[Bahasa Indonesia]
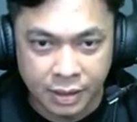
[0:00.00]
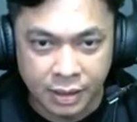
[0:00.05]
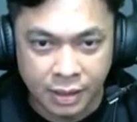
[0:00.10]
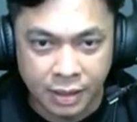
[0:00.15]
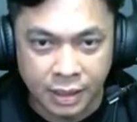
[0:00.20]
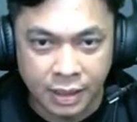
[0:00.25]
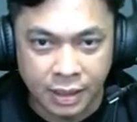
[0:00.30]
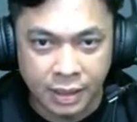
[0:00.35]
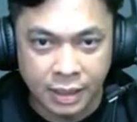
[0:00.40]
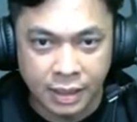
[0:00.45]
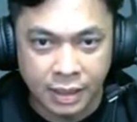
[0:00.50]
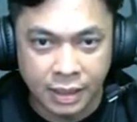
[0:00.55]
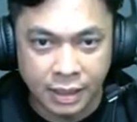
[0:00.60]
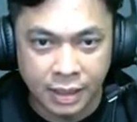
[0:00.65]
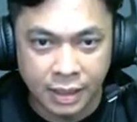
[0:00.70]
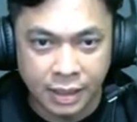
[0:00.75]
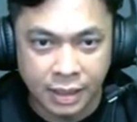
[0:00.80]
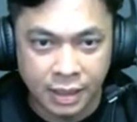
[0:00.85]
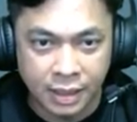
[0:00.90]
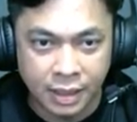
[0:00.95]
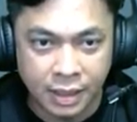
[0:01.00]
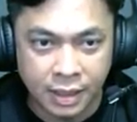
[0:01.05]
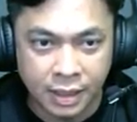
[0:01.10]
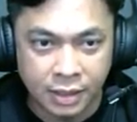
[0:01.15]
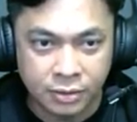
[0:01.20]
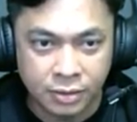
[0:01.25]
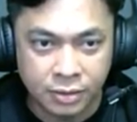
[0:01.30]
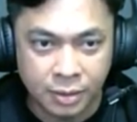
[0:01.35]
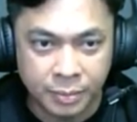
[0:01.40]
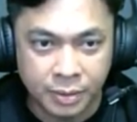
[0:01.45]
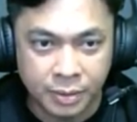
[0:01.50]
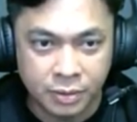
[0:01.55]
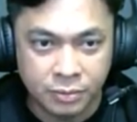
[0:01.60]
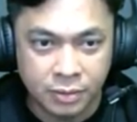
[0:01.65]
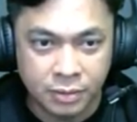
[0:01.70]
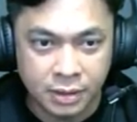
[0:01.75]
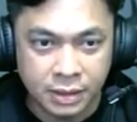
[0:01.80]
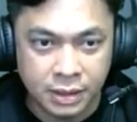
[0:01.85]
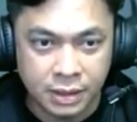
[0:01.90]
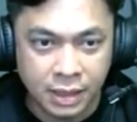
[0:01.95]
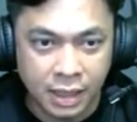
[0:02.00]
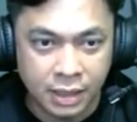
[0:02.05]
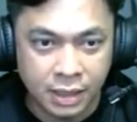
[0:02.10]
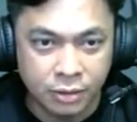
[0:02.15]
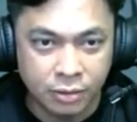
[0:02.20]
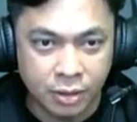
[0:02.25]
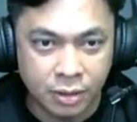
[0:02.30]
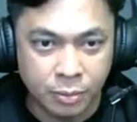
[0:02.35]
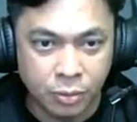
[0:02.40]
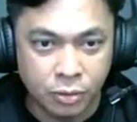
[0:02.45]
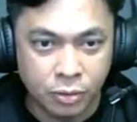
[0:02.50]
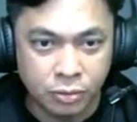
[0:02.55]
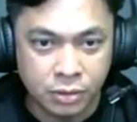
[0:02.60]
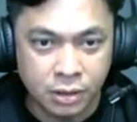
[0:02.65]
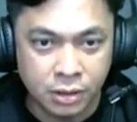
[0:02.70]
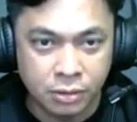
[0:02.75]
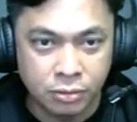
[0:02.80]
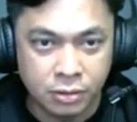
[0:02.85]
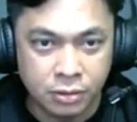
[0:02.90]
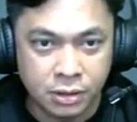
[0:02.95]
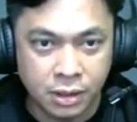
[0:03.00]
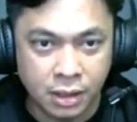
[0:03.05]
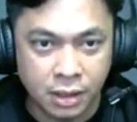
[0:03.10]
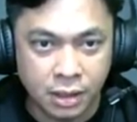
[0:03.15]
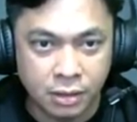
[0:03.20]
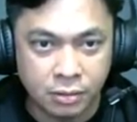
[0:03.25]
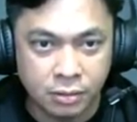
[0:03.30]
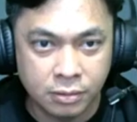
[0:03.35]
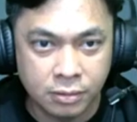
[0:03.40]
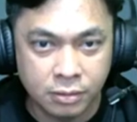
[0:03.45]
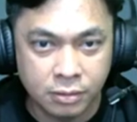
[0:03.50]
nah langsung dapat dua di sini ah itu ada bonusnya itu di sana tuh